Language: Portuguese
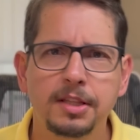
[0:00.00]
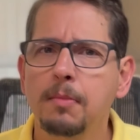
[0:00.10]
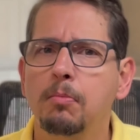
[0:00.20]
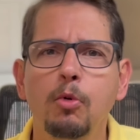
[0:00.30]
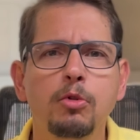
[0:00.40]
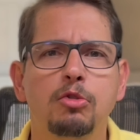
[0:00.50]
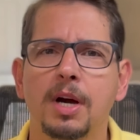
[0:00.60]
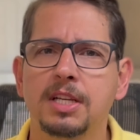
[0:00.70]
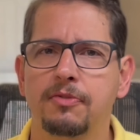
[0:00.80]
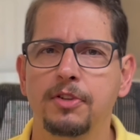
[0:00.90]
tem muito
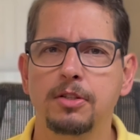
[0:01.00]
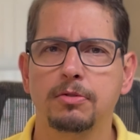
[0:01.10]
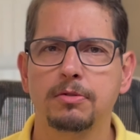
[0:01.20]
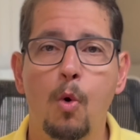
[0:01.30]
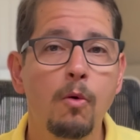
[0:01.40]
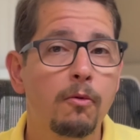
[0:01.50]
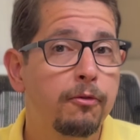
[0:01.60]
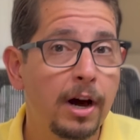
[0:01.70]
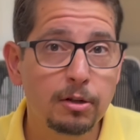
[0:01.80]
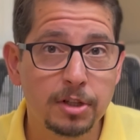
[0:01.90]
mais vídeos com
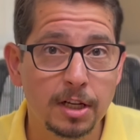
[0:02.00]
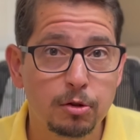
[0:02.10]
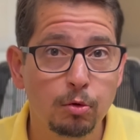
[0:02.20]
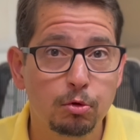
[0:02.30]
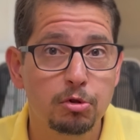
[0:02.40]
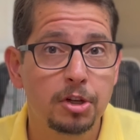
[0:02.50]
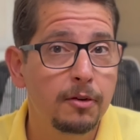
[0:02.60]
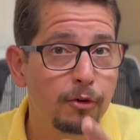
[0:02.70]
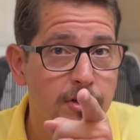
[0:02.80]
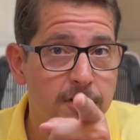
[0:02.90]
vários assuntos que
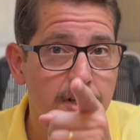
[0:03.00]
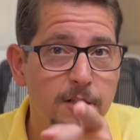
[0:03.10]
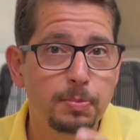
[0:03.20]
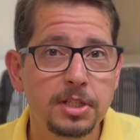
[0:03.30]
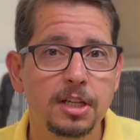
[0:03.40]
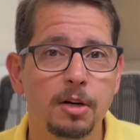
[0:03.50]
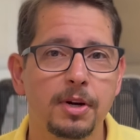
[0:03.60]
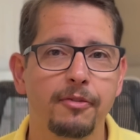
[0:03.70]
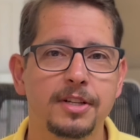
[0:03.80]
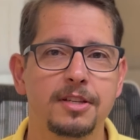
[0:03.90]
vocês pediram para
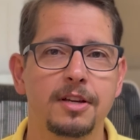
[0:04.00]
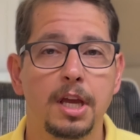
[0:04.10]
fazer.